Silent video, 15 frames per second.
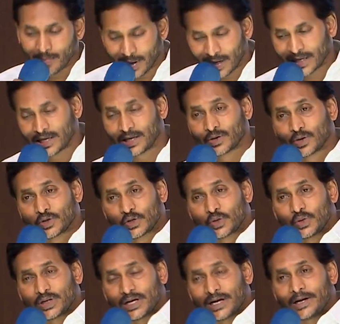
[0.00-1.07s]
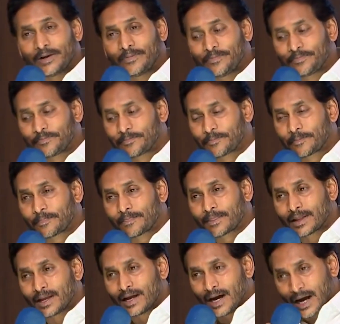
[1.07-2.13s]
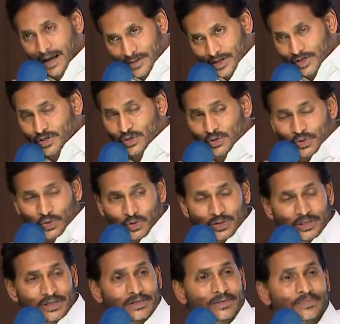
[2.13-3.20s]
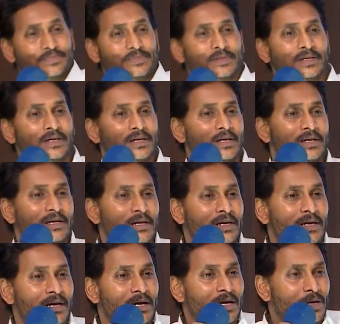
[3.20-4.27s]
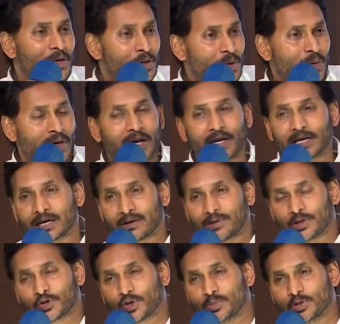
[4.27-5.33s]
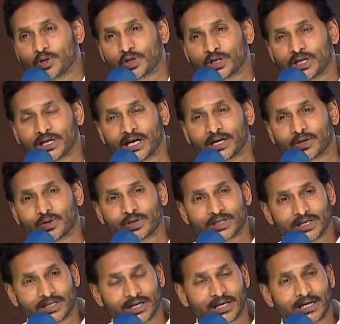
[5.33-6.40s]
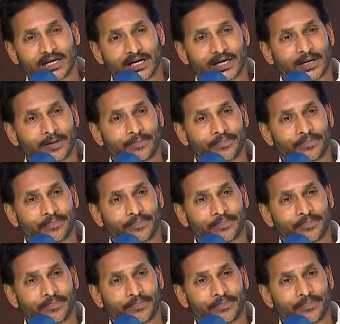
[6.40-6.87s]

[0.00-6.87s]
మళ్ళీ ఈరోజు కూడా అదే జరుగుతుంది రెండు వేల ఇరవై తొమ్మిది వచ్చే నాటికి వచ్చేసరికి